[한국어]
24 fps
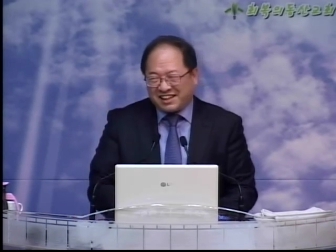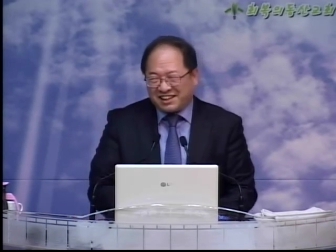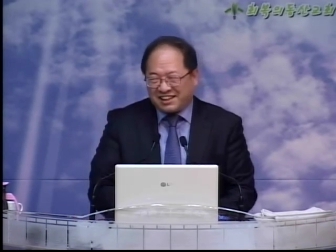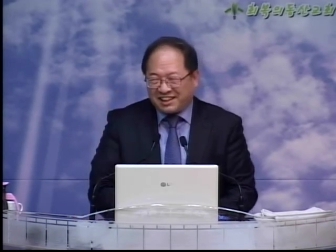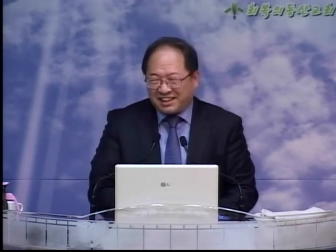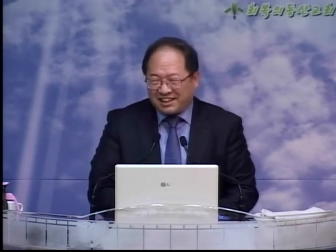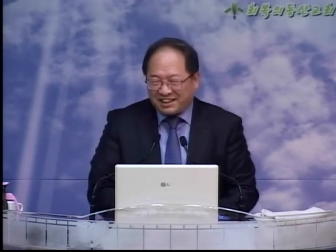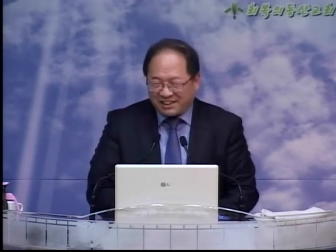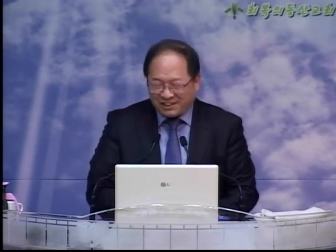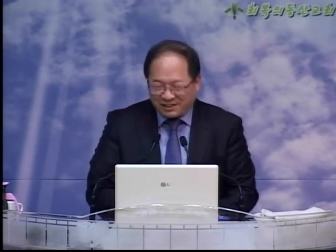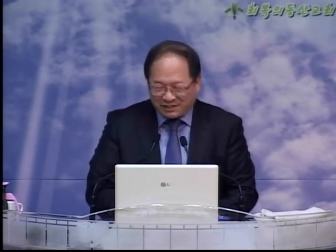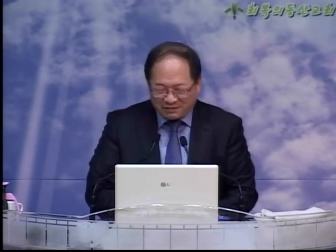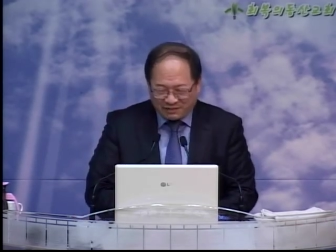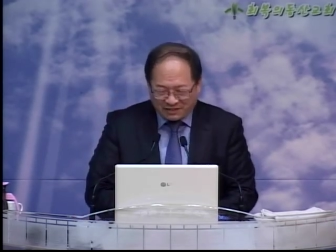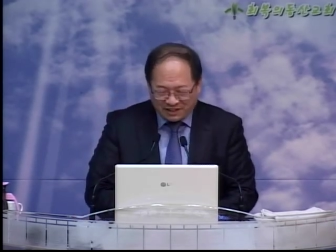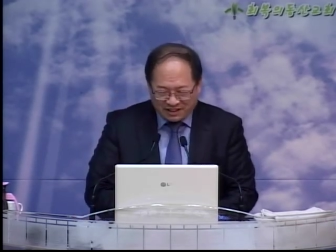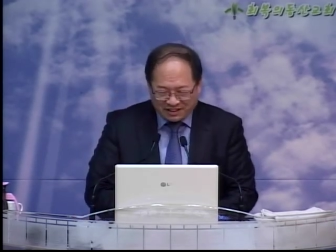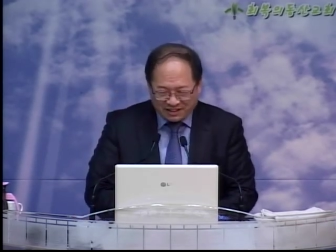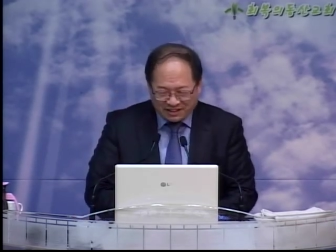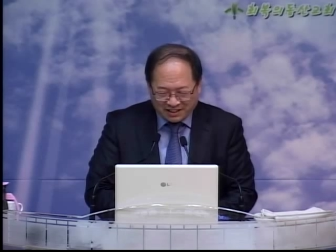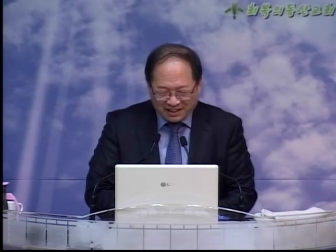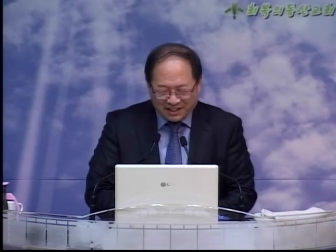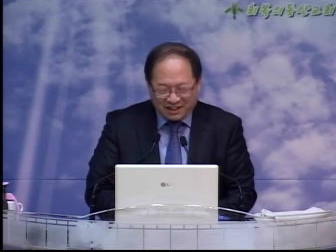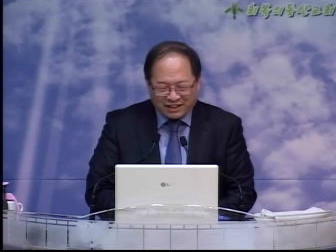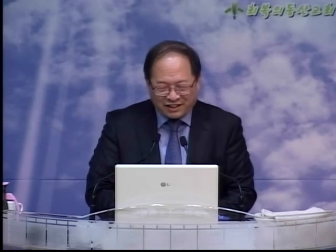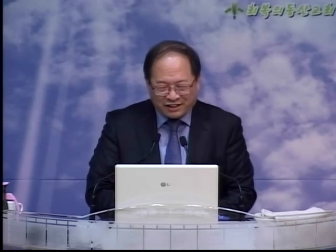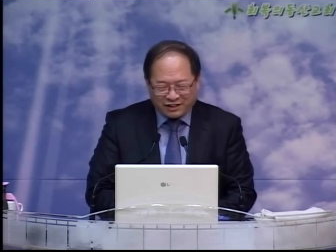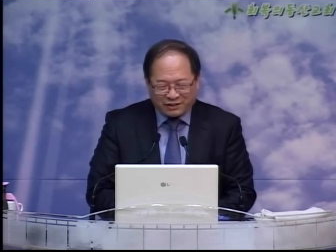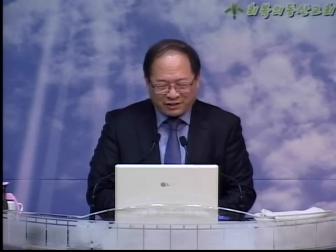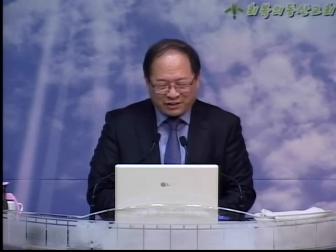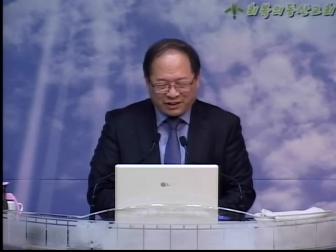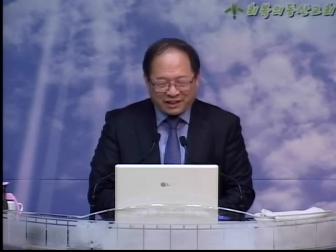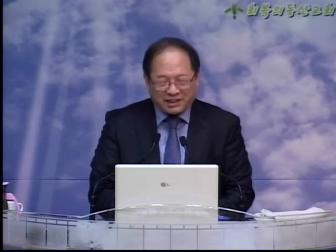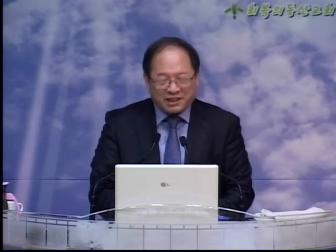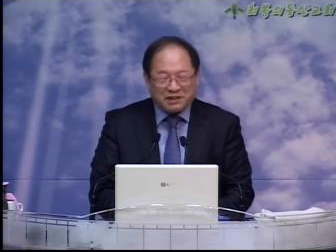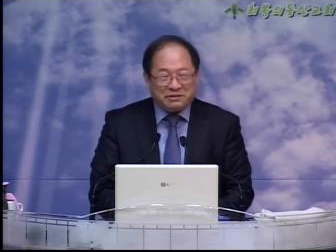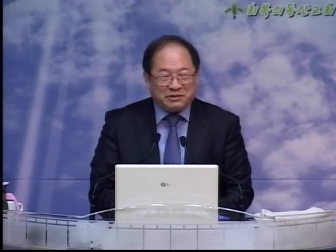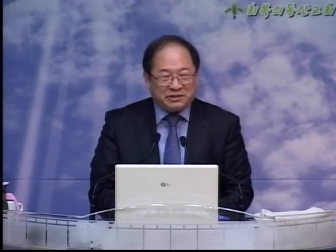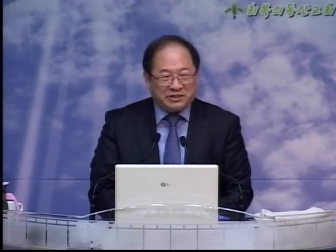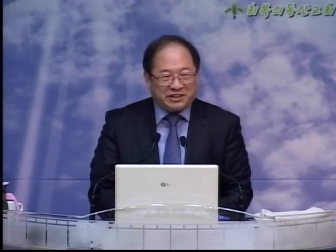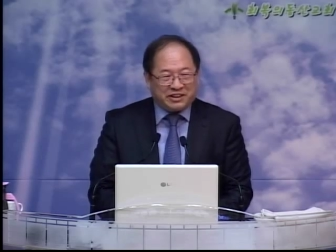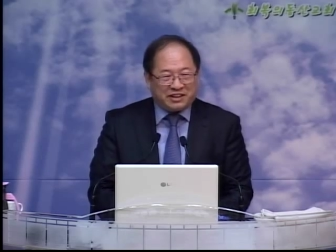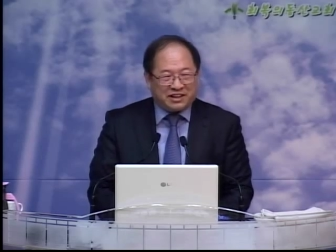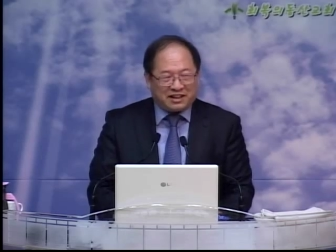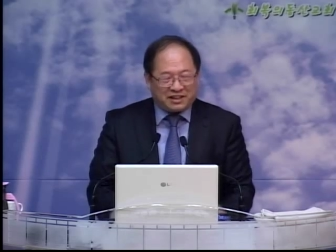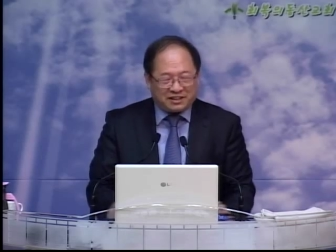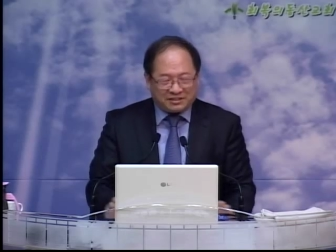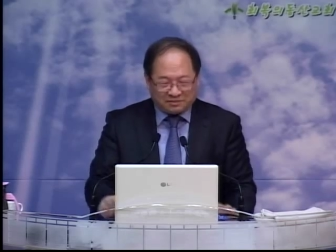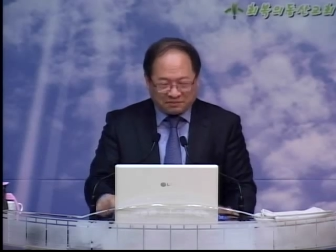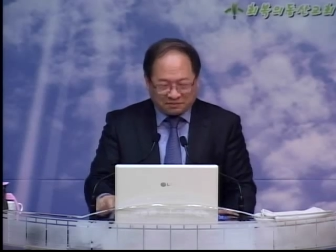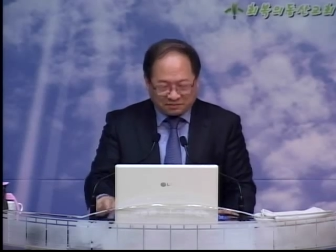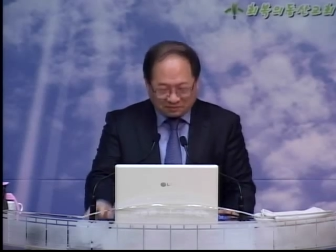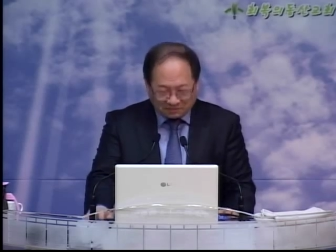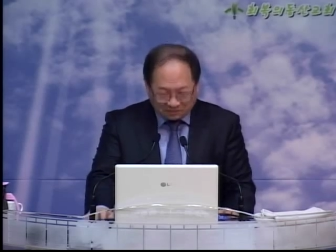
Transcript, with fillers: 얘기하려, 아, 얘기하려고 하다 보니까